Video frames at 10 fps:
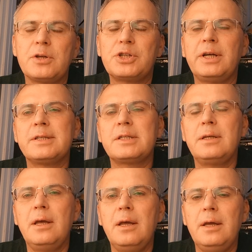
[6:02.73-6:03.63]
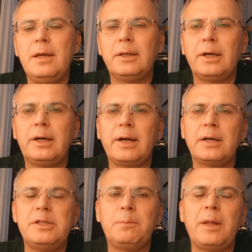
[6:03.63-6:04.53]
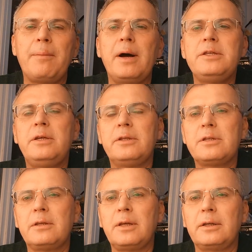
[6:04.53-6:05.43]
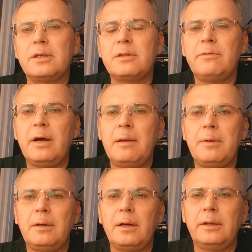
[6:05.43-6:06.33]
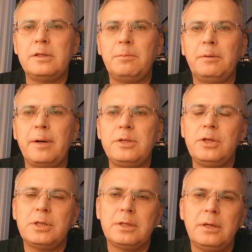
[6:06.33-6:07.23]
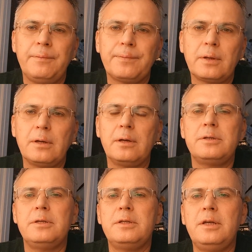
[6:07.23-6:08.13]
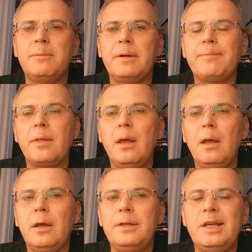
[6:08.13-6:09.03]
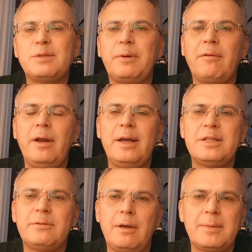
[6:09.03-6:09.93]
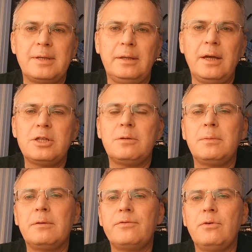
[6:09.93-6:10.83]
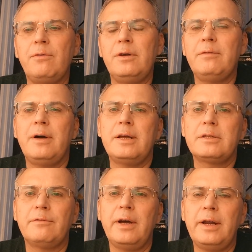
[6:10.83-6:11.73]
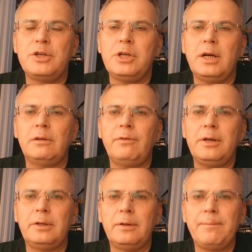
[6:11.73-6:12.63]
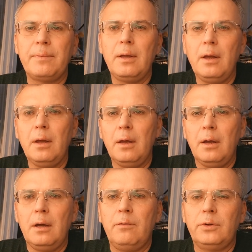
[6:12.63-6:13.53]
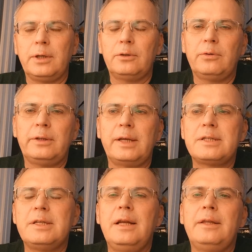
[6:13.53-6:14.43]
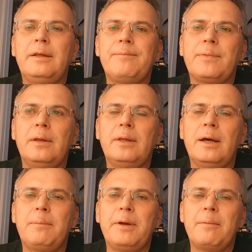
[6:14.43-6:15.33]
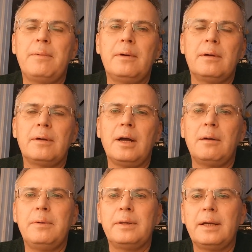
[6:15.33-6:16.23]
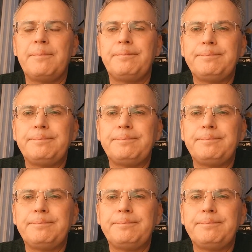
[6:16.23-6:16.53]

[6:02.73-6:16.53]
шанс, это крах дипломатии, так называемый, когда дипломатические э, системы не справляются с своими задачами, все выливается в горячий конфликт вот, которые нацелены на, э, как бы на